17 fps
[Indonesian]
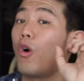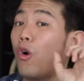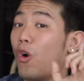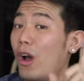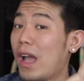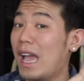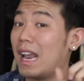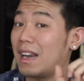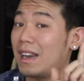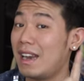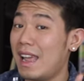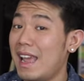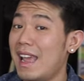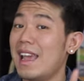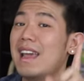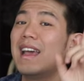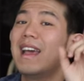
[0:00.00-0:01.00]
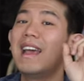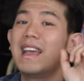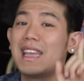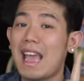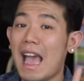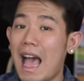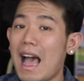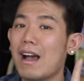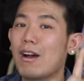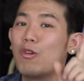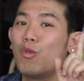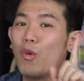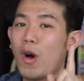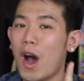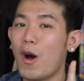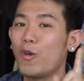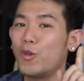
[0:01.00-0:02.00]
ORD yang
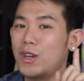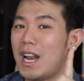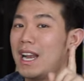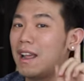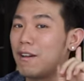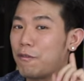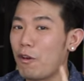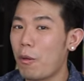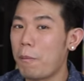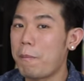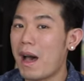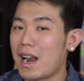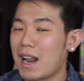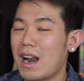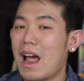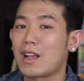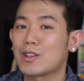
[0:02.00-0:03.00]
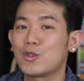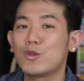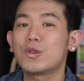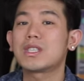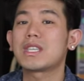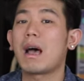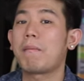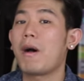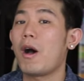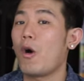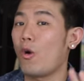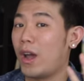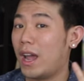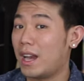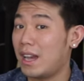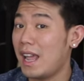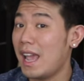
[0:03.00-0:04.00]
gua udah develop bareng langsung sama
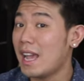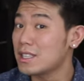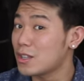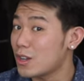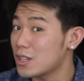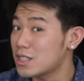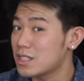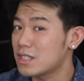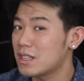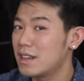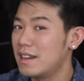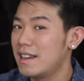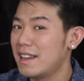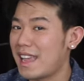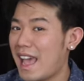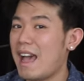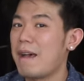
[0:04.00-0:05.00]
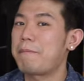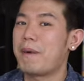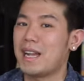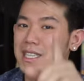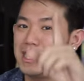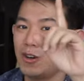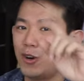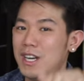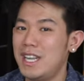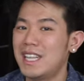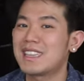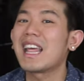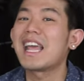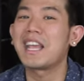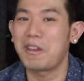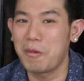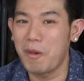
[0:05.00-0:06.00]
ORD Exos. Ya, Pak Jody,
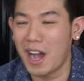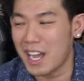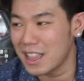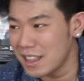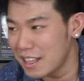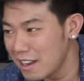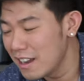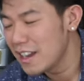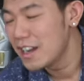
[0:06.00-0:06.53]
thank you banget.